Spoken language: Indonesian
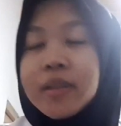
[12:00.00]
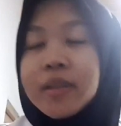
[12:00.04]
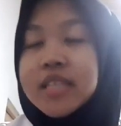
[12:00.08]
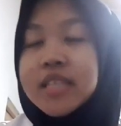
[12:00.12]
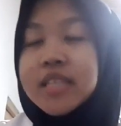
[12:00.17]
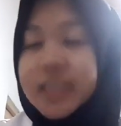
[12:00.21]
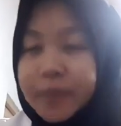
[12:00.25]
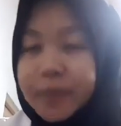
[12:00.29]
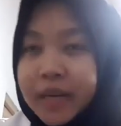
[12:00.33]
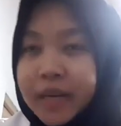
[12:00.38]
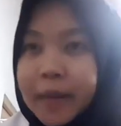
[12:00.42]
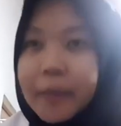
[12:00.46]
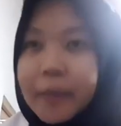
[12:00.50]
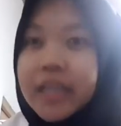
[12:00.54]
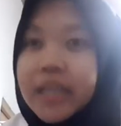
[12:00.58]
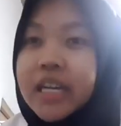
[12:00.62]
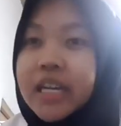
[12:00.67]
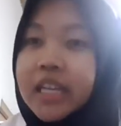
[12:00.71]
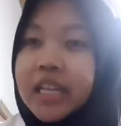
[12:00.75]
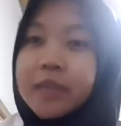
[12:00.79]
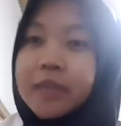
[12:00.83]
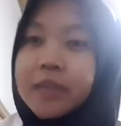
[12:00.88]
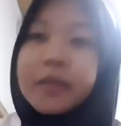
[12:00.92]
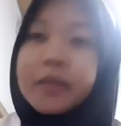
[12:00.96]
sependapat
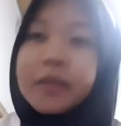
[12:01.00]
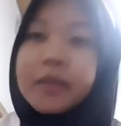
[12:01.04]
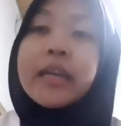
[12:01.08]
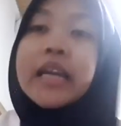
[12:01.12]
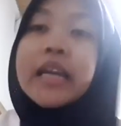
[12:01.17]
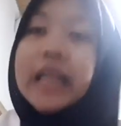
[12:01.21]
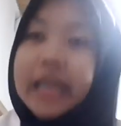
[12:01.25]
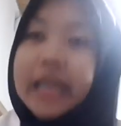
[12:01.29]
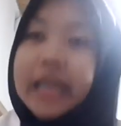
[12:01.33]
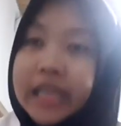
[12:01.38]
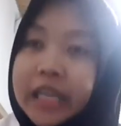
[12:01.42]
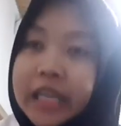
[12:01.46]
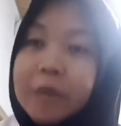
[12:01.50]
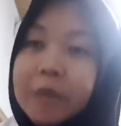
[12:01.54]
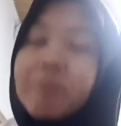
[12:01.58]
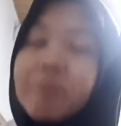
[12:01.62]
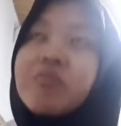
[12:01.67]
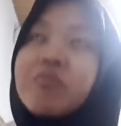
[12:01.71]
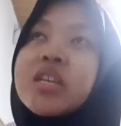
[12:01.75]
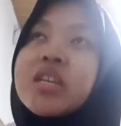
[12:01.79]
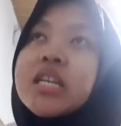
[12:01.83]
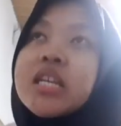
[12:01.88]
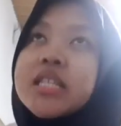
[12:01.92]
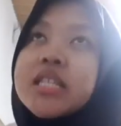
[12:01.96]
dengan teman-teman yang lain.
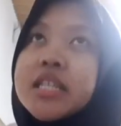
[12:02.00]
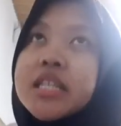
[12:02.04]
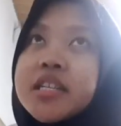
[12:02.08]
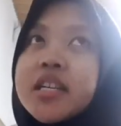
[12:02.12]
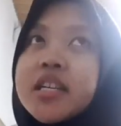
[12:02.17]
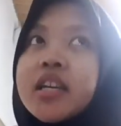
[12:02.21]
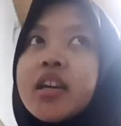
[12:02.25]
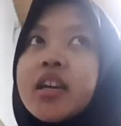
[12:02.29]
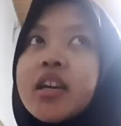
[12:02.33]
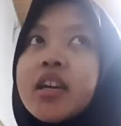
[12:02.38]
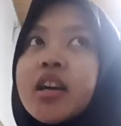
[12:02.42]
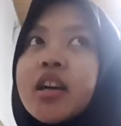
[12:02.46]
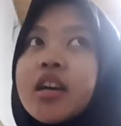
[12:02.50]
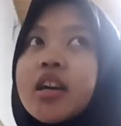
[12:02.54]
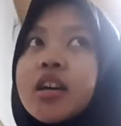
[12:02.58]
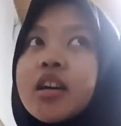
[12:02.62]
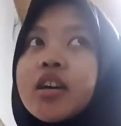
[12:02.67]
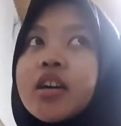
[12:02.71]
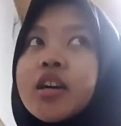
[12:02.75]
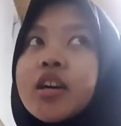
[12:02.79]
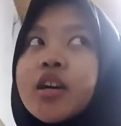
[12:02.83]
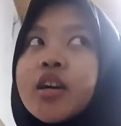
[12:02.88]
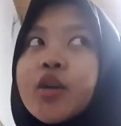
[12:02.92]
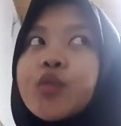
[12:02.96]
Jadi
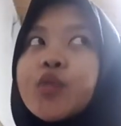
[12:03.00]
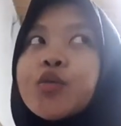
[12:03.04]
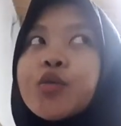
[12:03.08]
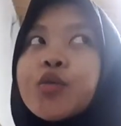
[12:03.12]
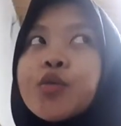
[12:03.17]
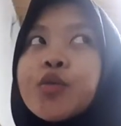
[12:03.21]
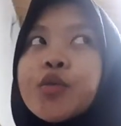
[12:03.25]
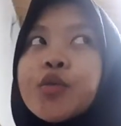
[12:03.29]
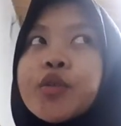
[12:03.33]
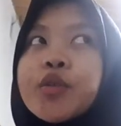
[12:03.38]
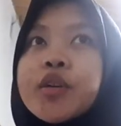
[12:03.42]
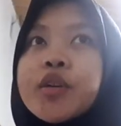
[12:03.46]
uh, untuk